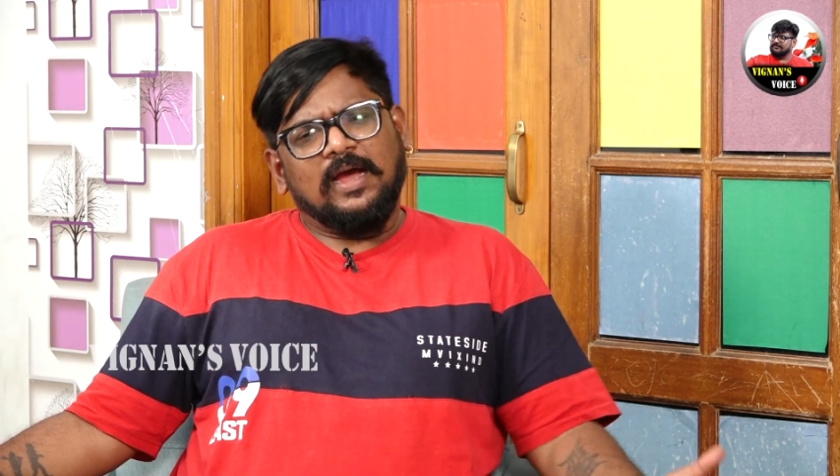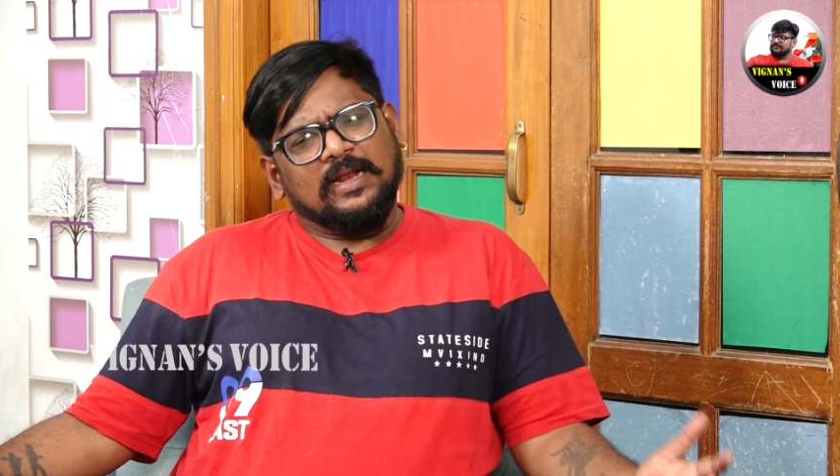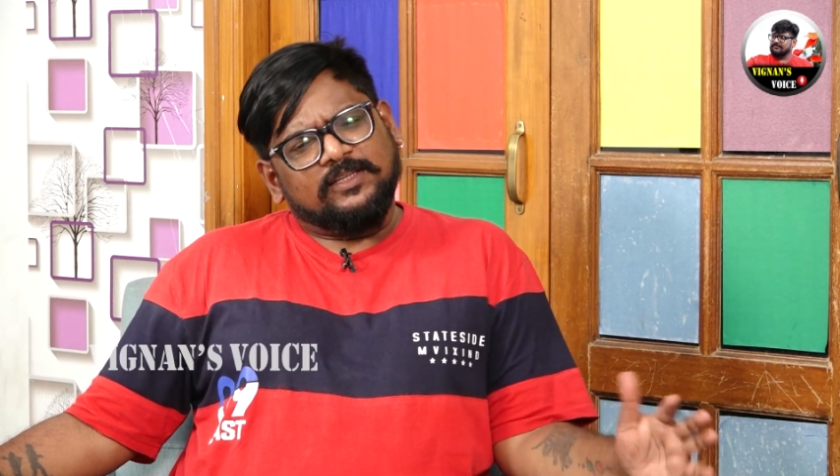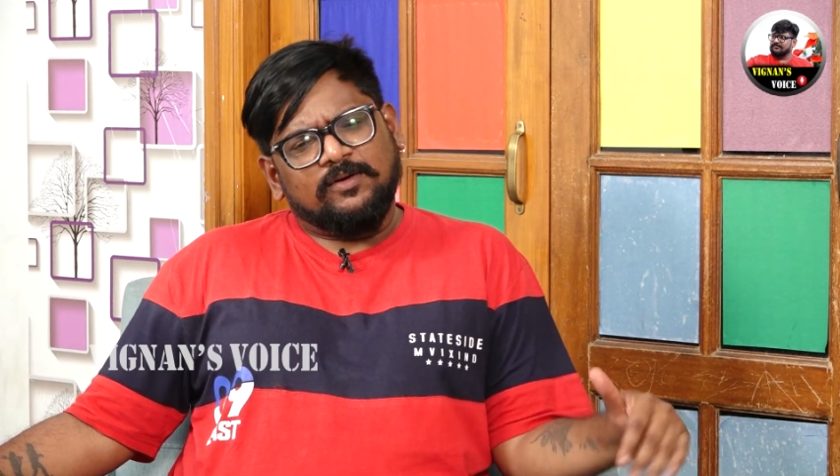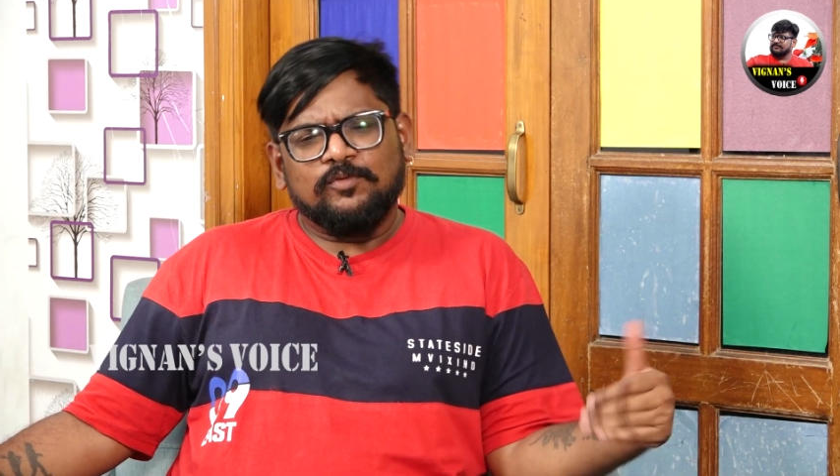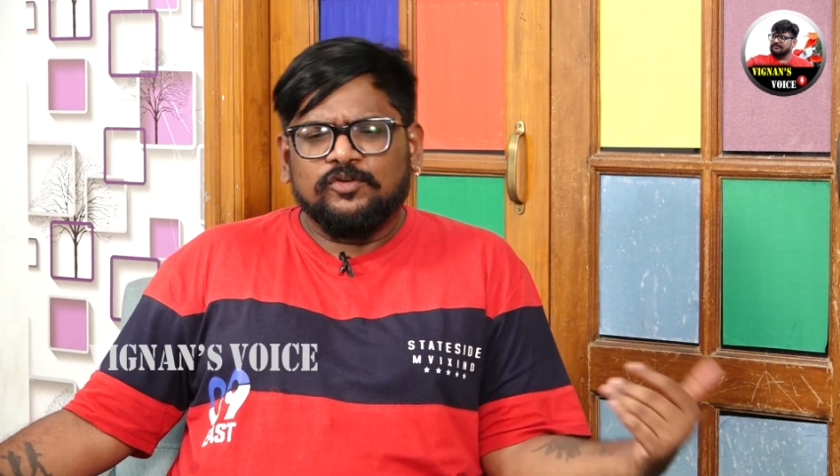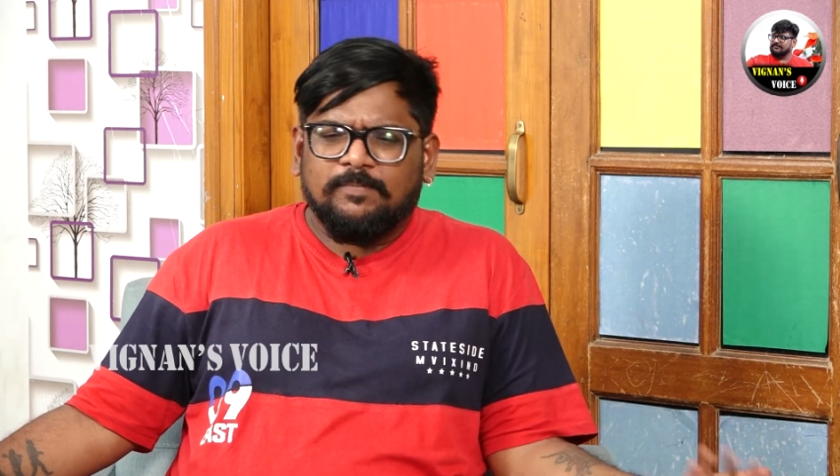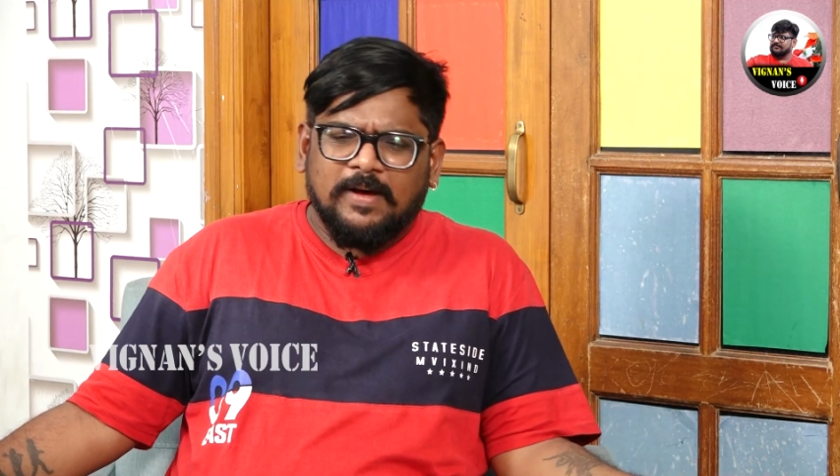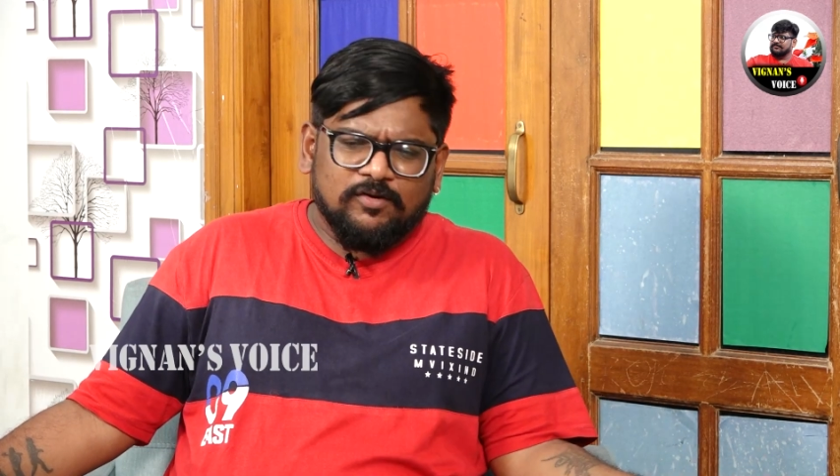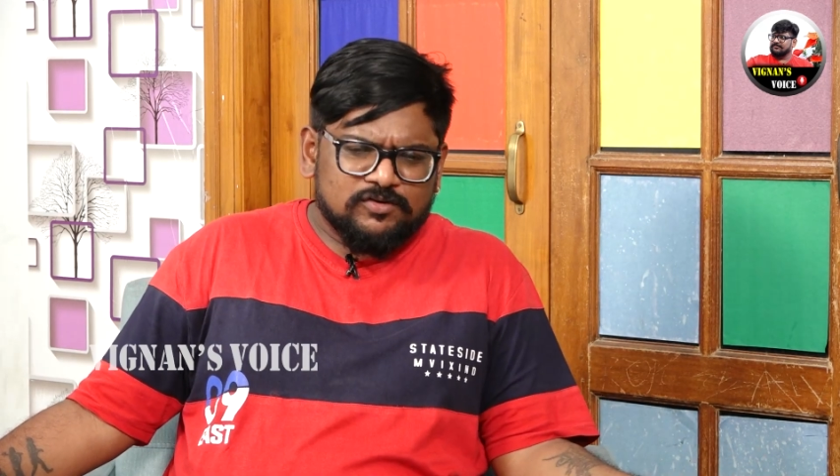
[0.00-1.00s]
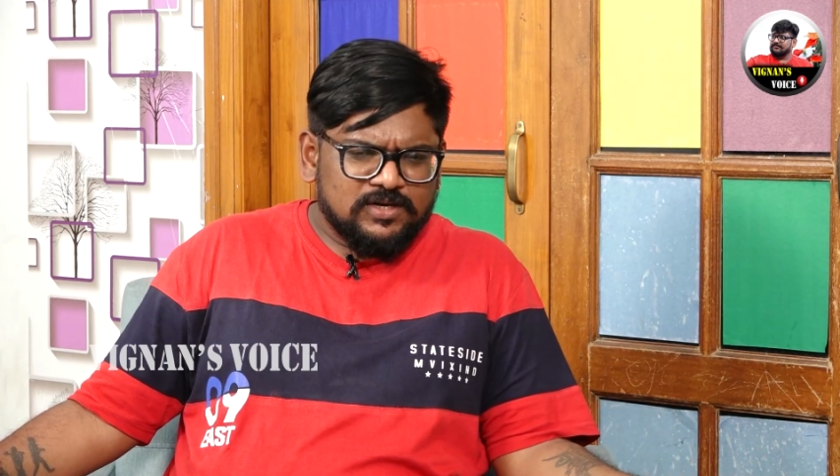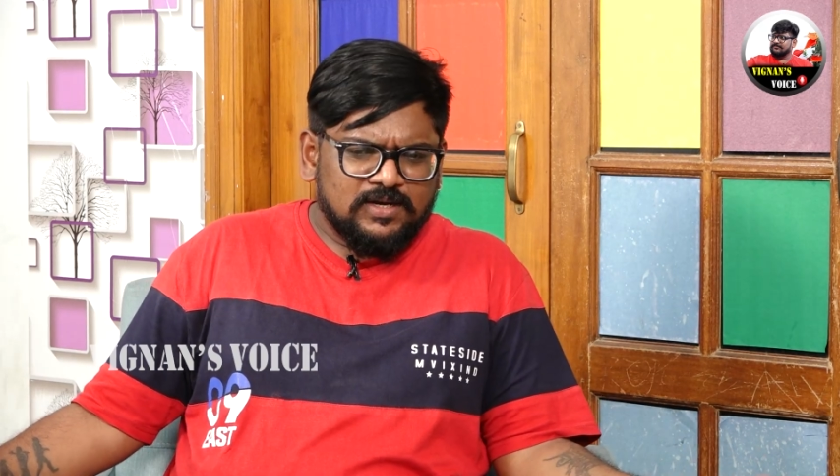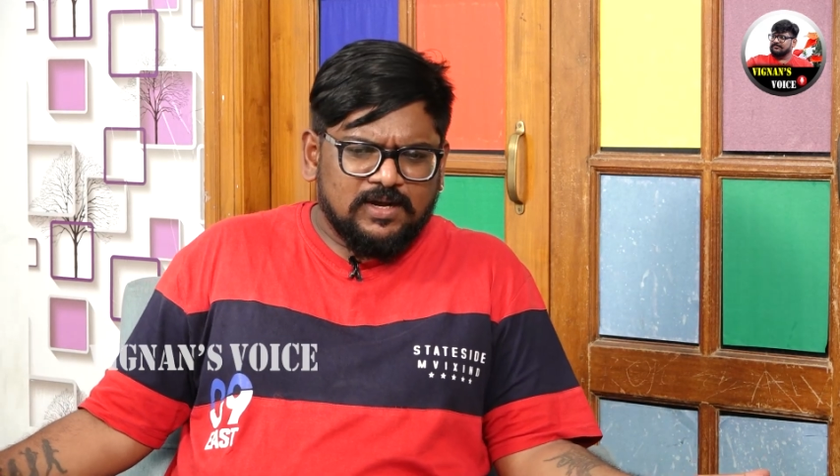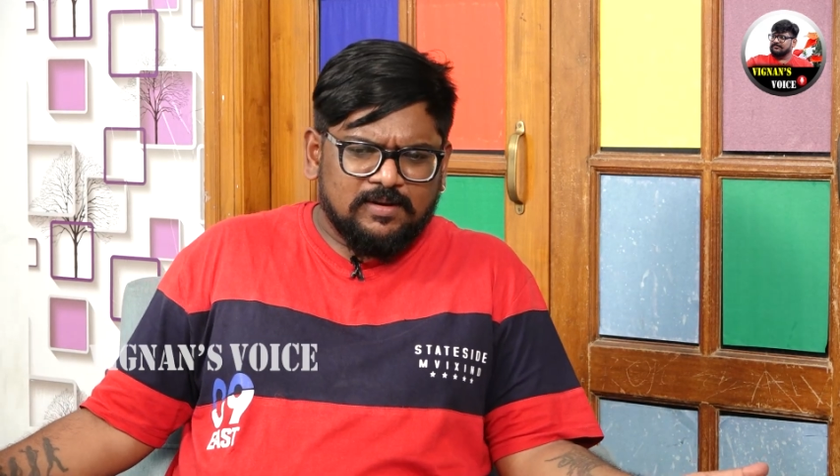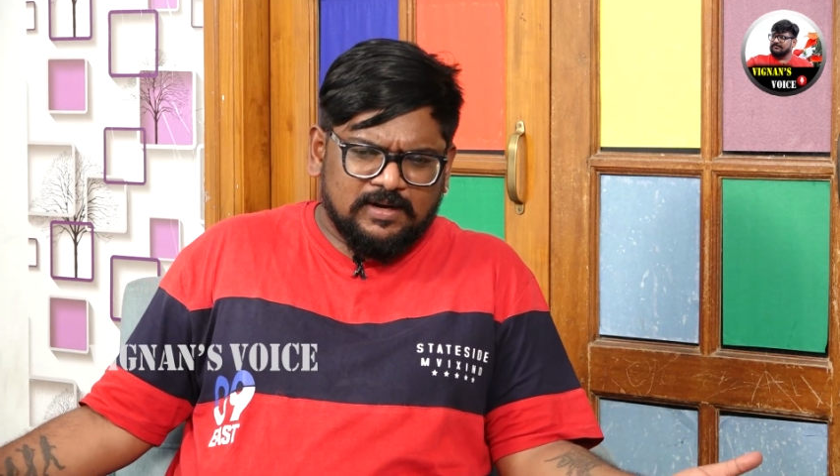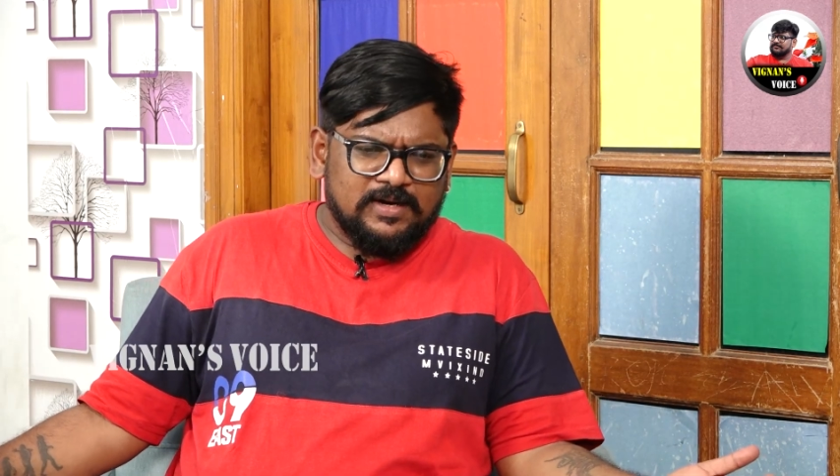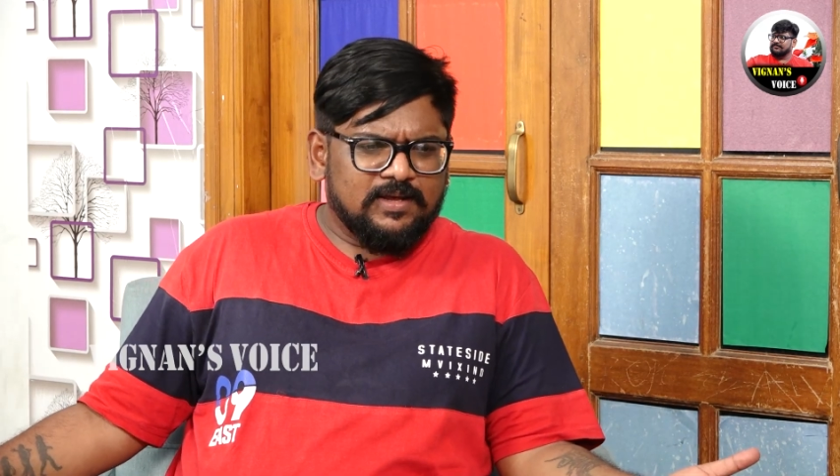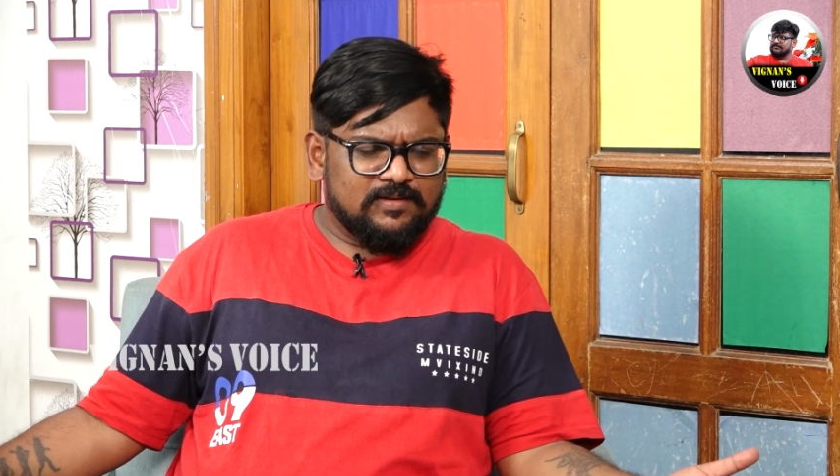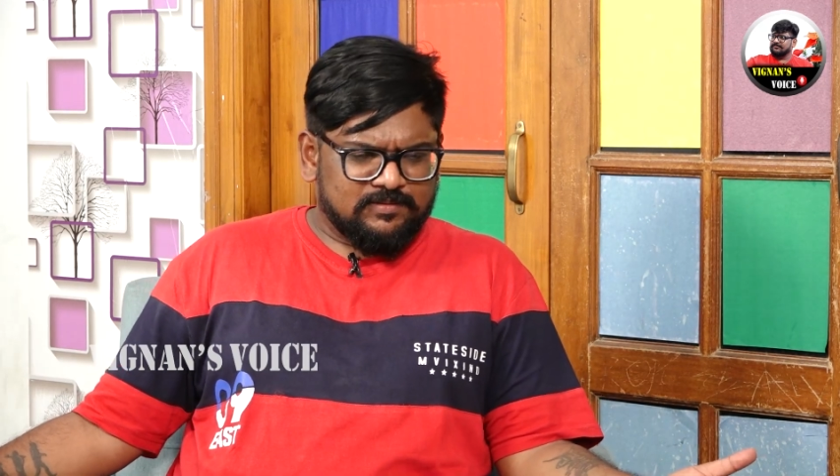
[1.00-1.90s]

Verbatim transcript: అంతకుముందు పరోక్షంగా అంటే